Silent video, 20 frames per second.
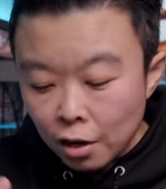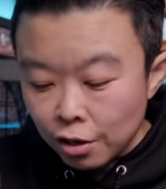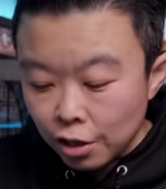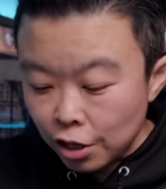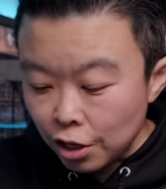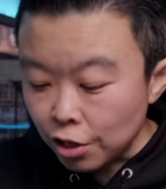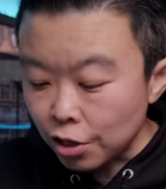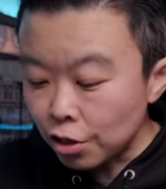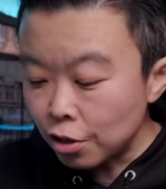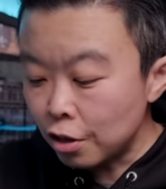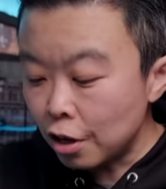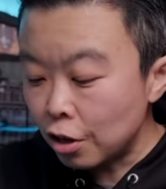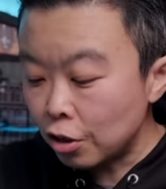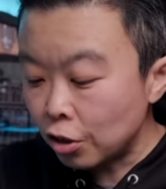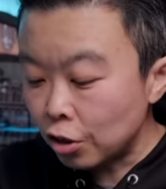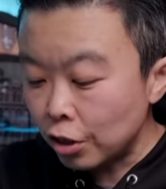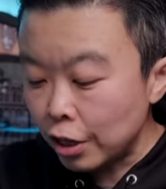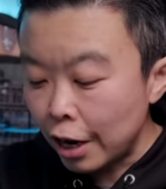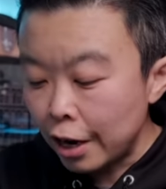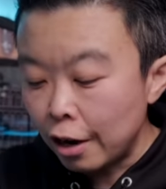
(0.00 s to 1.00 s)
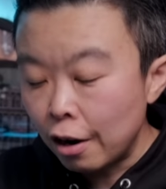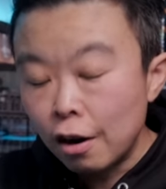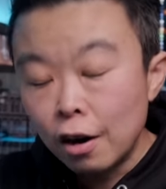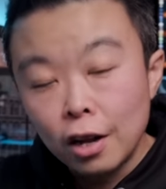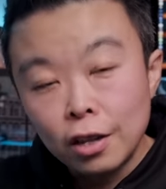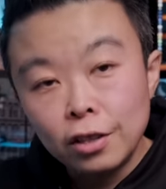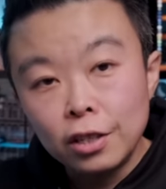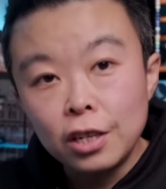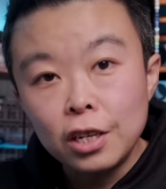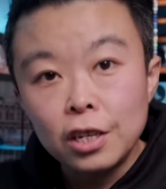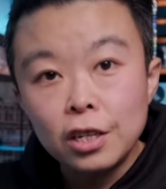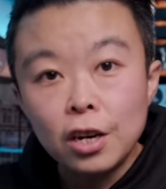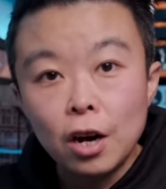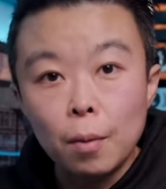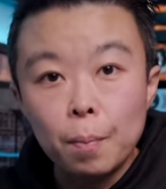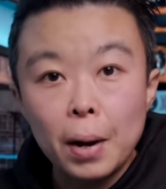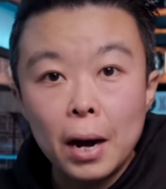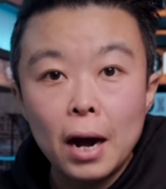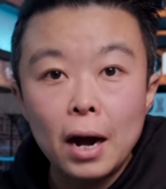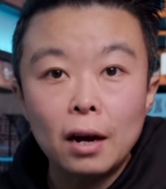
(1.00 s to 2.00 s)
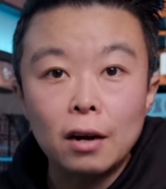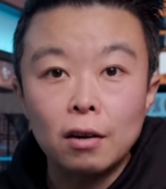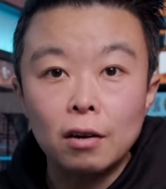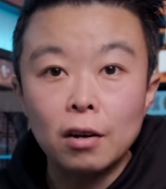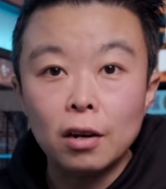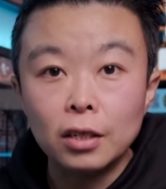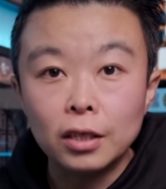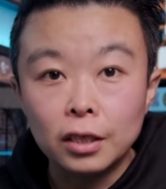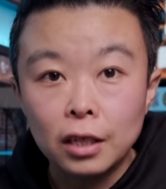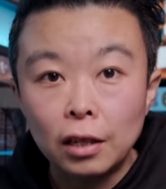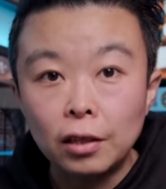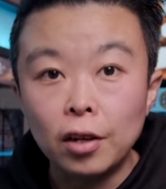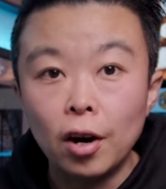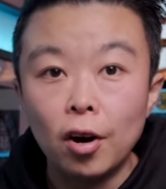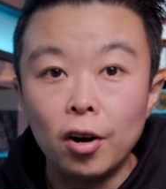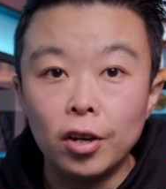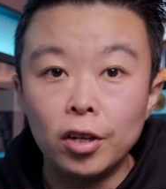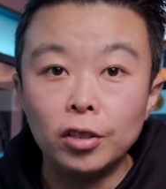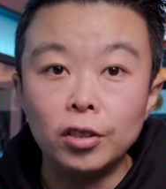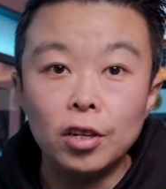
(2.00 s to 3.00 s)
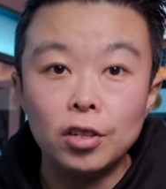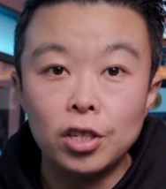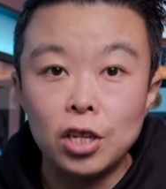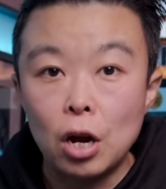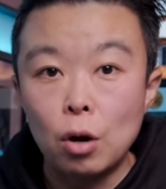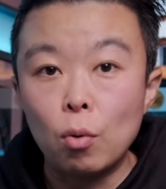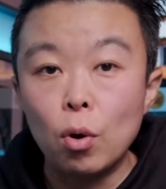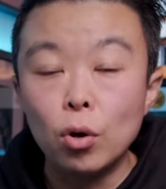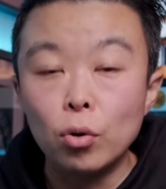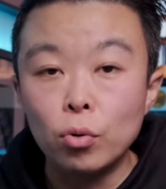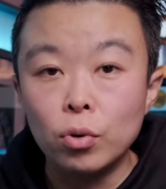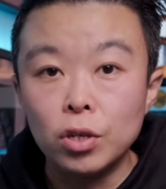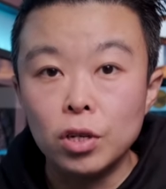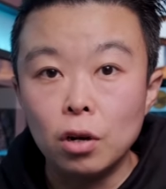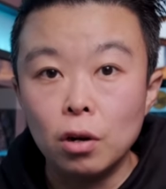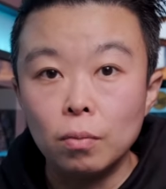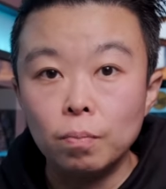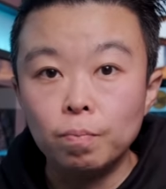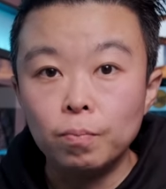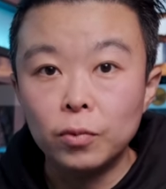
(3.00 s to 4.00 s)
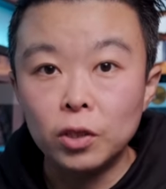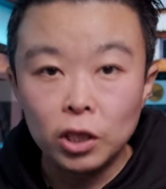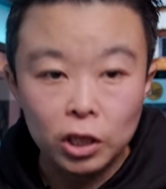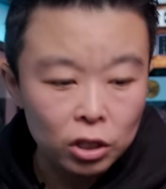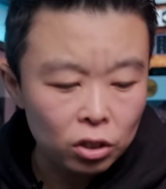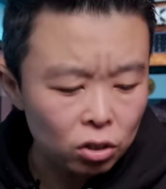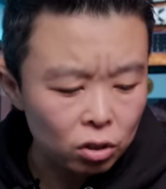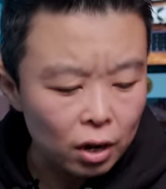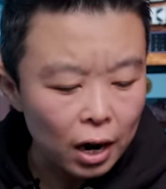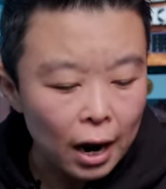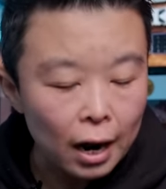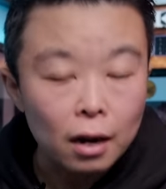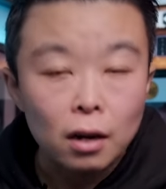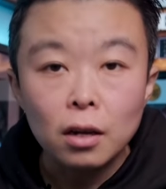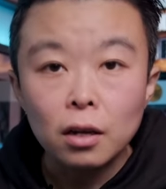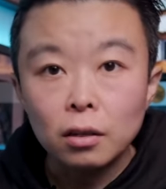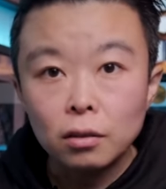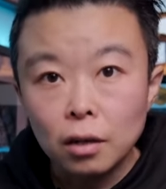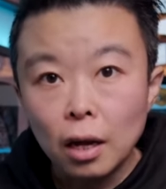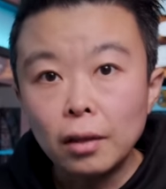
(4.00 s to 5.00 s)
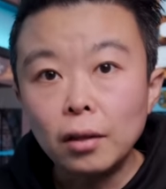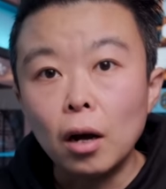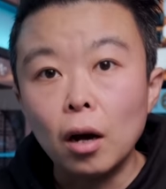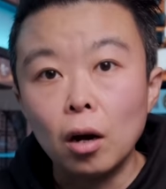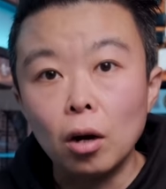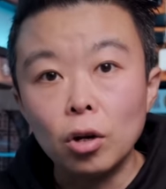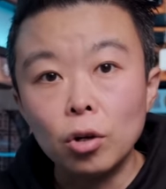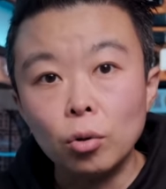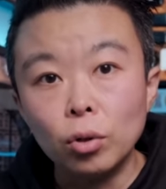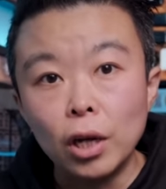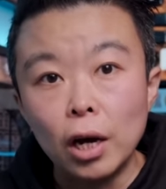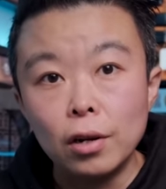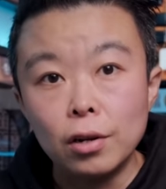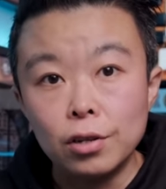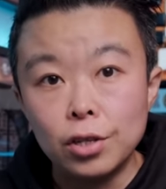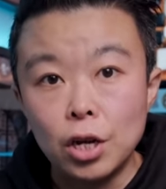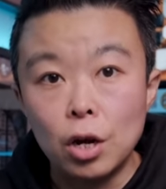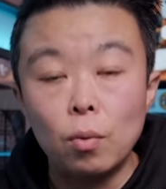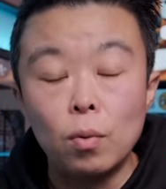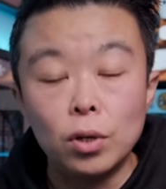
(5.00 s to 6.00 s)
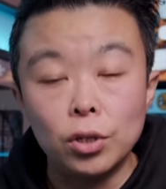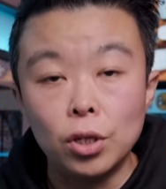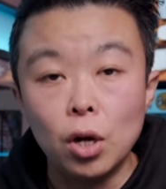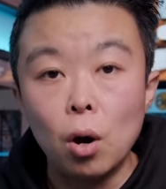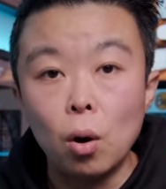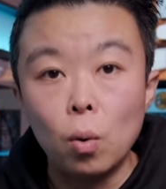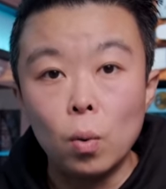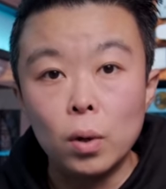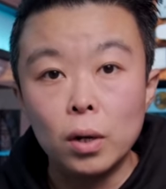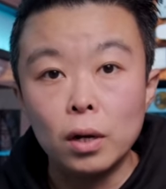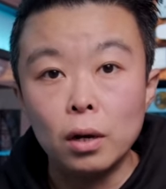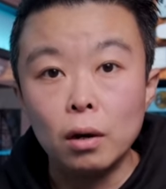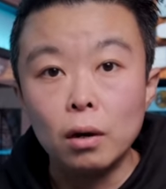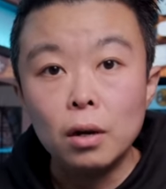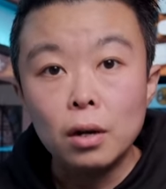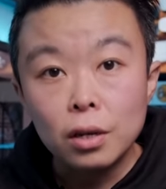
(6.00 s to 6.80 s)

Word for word: 其次呢是这个 ND1.8 和 3.0 的减光滤镜，其实啊3档和6档的减光效果呢